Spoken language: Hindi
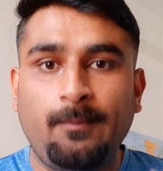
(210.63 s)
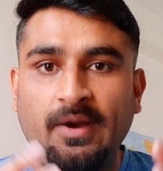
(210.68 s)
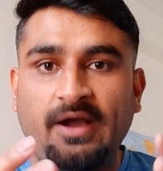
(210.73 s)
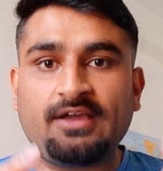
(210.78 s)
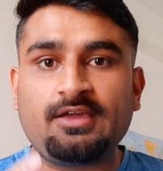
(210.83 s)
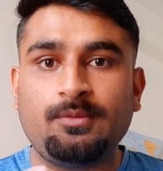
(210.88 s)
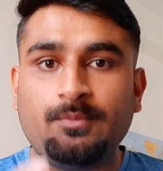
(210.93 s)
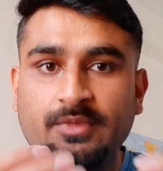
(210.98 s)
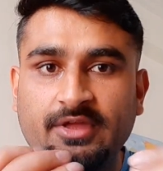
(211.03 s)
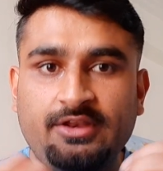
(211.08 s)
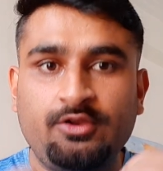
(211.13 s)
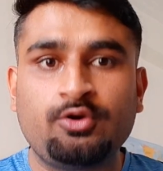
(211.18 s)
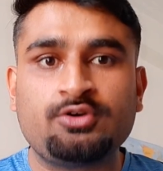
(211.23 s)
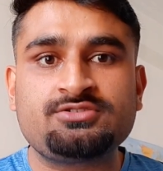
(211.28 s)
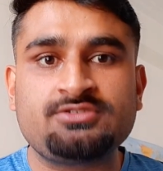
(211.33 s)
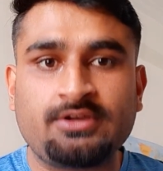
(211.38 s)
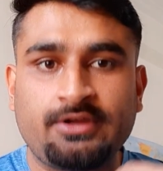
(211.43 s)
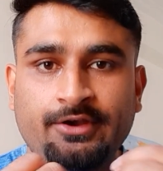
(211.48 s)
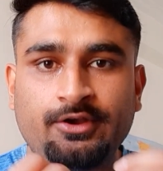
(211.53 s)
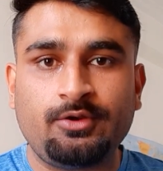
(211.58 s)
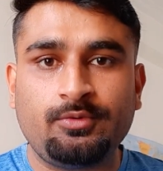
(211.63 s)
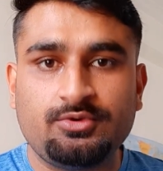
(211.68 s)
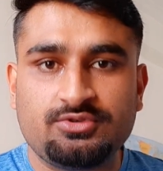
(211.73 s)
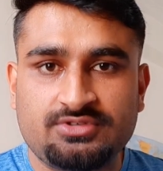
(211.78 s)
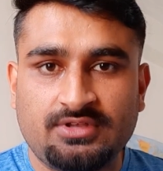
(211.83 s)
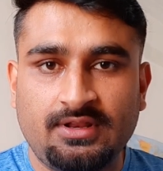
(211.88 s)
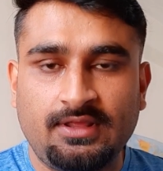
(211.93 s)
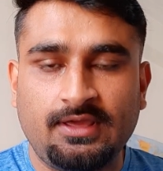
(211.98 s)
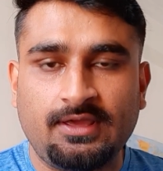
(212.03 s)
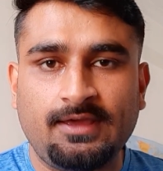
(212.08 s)
बाकी मेरी ओर से
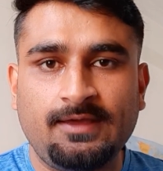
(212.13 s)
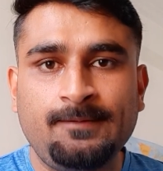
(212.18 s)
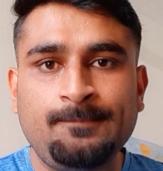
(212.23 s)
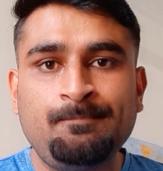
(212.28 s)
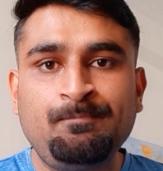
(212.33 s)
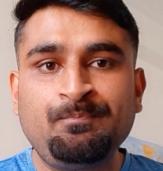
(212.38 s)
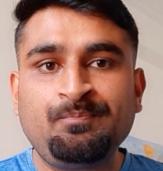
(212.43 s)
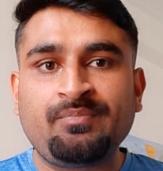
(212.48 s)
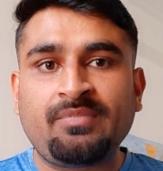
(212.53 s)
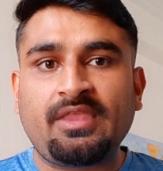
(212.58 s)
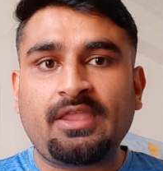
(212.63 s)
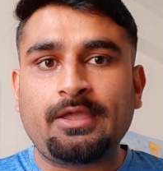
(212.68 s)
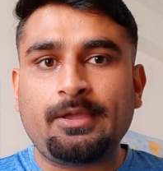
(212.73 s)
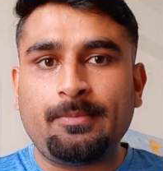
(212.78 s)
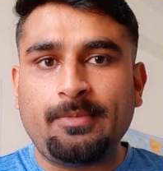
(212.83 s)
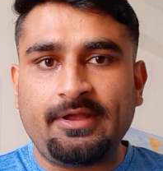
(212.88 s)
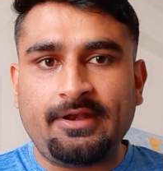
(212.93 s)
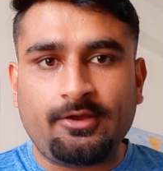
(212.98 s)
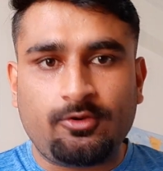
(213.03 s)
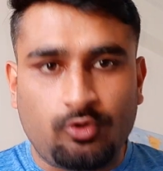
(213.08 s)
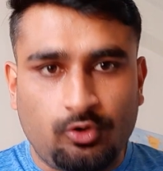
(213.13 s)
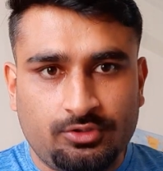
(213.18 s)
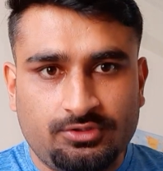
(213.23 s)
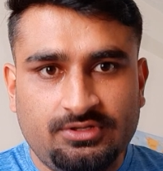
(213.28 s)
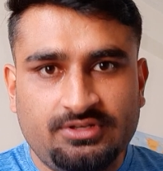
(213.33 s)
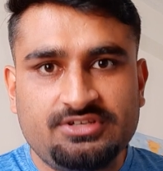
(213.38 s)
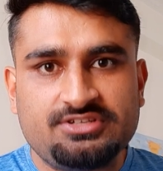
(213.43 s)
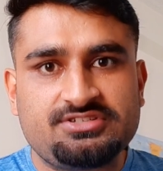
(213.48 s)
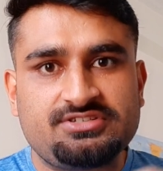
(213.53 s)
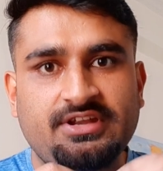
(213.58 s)
कंट्रीब्यूशन ये है कि मैंने
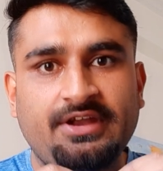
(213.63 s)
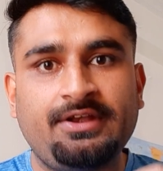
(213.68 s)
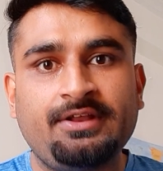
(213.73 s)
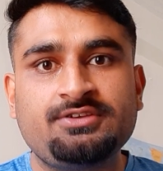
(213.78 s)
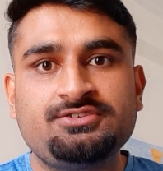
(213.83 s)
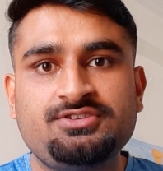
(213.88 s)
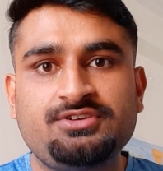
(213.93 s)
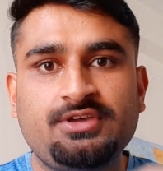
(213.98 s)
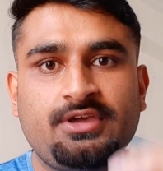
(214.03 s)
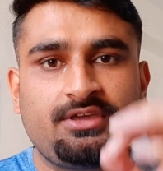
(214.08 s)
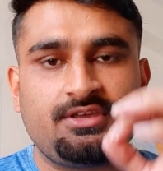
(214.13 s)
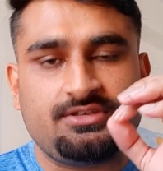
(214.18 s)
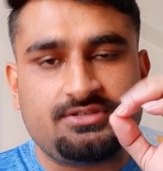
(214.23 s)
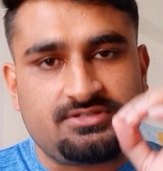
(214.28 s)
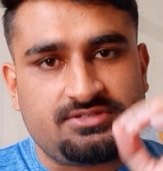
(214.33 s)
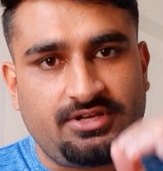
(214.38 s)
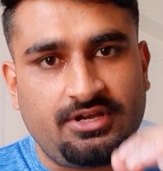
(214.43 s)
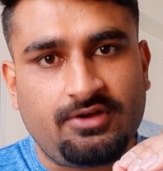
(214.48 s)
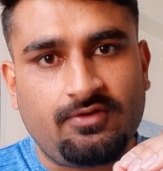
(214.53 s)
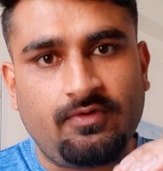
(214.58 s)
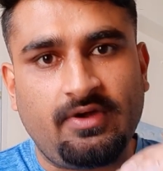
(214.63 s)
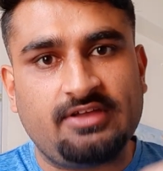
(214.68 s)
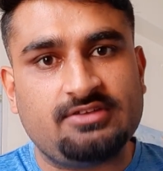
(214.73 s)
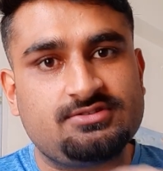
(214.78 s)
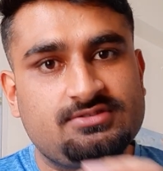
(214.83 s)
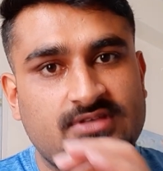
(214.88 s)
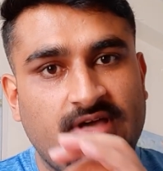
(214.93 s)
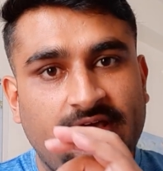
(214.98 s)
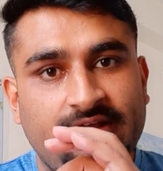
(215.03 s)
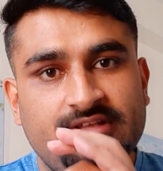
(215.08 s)
खुद स्टैटिक जीके की स्टेट वाइज
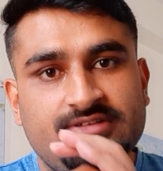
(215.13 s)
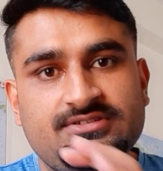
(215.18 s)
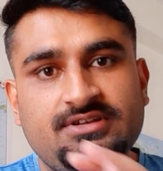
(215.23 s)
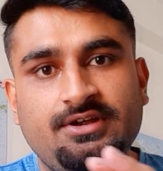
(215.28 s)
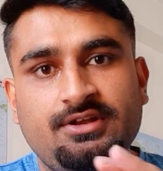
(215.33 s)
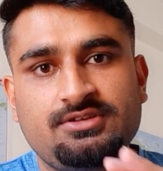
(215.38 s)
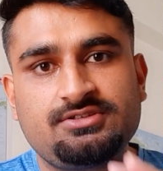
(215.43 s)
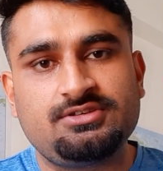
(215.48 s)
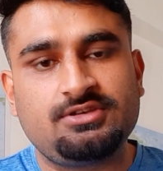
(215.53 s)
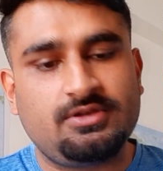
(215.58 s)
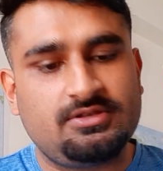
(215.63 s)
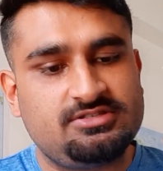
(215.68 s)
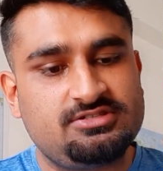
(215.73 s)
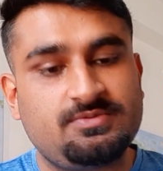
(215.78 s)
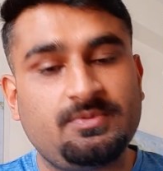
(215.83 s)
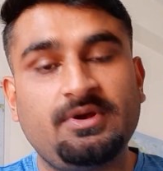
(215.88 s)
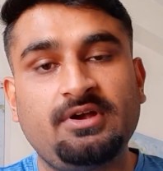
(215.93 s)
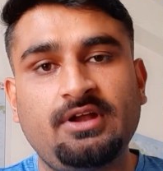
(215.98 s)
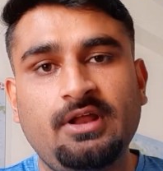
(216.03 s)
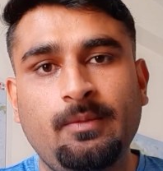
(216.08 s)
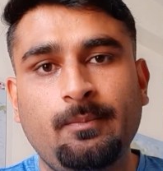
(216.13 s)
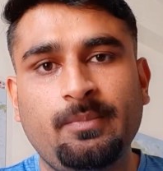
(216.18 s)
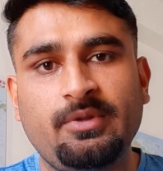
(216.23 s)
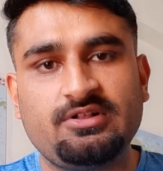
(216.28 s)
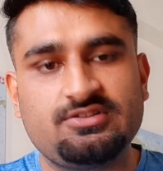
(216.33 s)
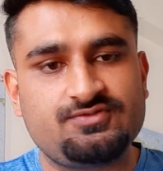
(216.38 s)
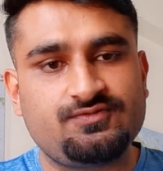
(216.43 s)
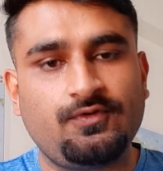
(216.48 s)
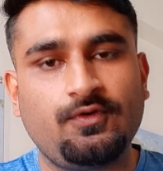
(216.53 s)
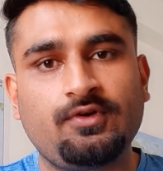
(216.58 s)
सारे स्टैटिक जीके जिसमें
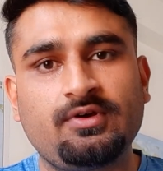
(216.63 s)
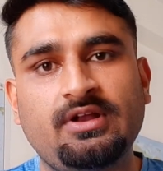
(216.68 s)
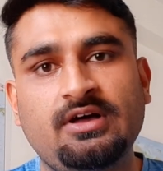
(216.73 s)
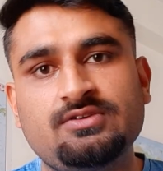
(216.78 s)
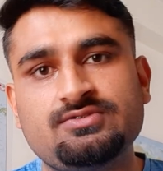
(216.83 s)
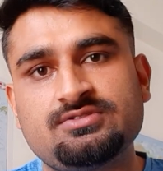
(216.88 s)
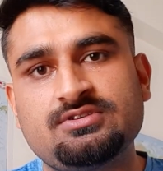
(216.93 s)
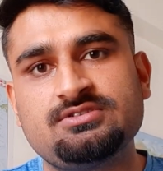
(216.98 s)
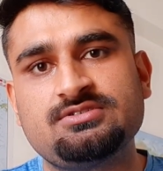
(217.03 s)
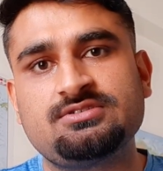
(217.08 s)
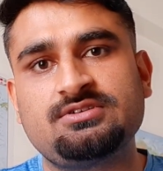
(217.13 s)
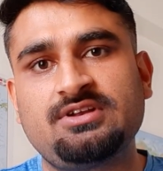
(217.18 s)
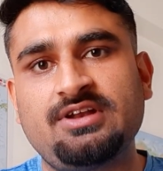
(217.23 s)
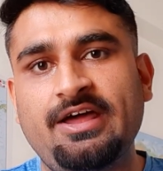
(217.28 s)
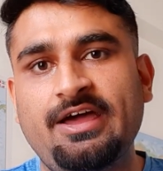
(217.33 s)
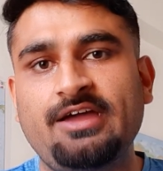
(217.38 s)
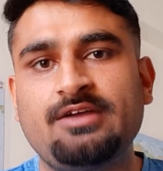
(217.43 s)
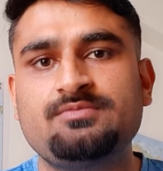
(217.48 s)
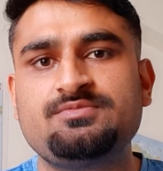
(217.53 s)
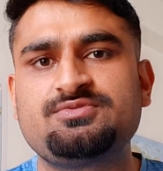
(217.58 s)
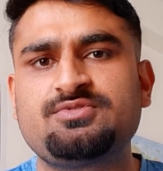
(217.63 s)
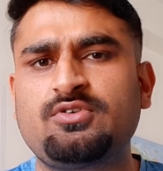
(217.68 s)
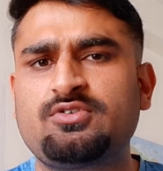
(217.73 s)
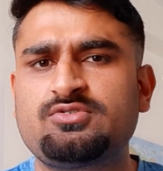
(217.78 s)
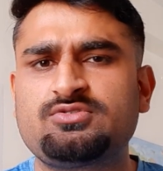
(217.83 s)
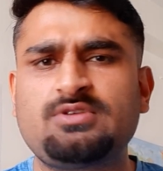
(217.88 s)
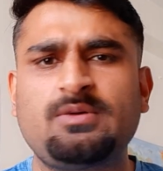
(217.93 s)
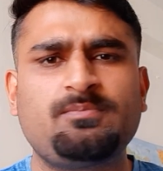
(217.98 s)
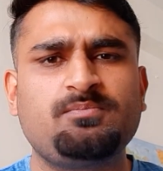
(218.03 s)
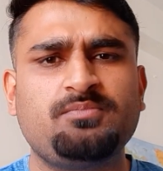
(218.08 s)
टेम्पल्स फोक डांसेस ट्राइब्स
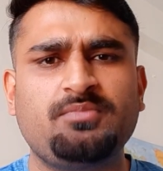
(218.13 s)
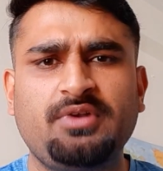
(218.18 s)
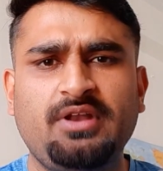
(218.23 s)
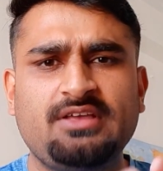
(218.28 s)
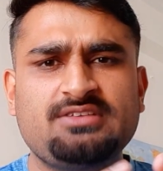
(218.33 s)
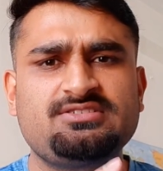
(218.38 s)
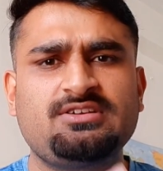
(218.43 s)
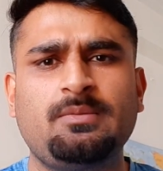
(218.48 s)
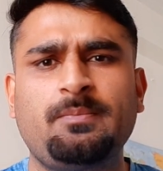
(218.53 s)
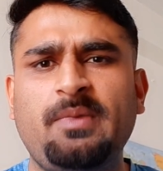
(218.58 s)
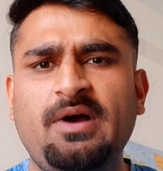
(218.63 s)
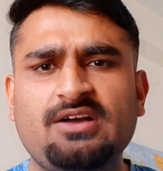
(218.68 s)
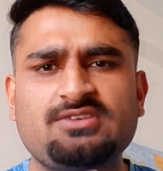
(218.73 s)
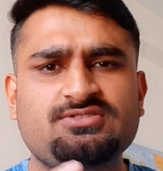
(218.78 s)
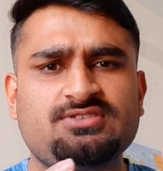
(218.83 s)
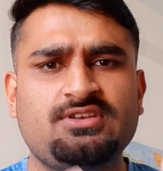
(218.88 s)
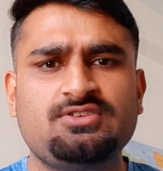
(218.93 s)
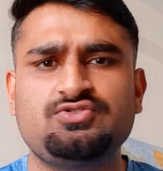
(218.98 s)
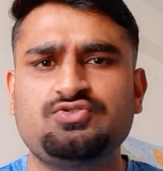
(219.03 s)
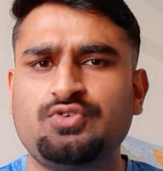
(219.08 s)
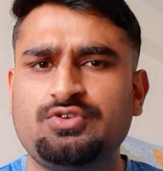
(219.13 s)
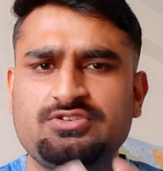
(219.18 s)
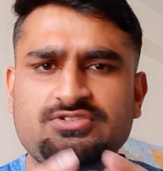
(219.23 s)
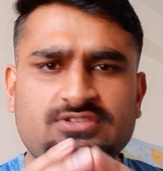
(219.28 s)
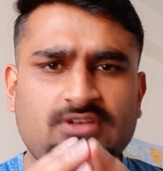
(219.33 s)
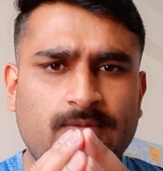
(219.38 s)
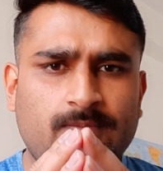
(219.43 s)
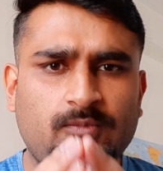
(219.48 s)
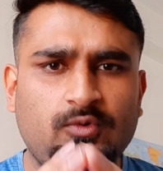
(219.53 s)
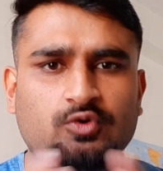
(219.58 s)
और सब नेशनल पार्क सेंचुरी
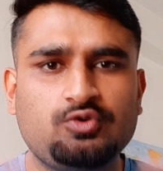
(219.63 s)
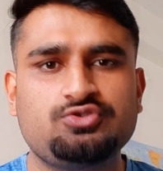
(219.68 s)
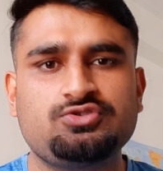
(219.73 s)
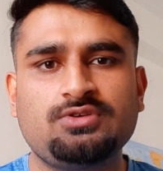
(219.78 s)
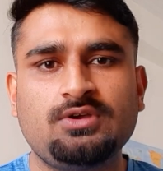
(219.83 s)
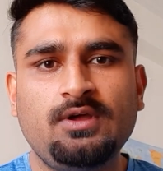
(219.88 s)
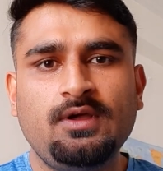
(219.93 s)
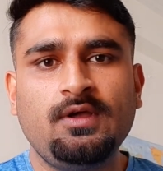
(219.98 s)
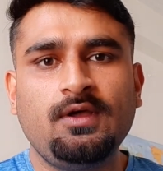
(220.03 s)
सब कुछ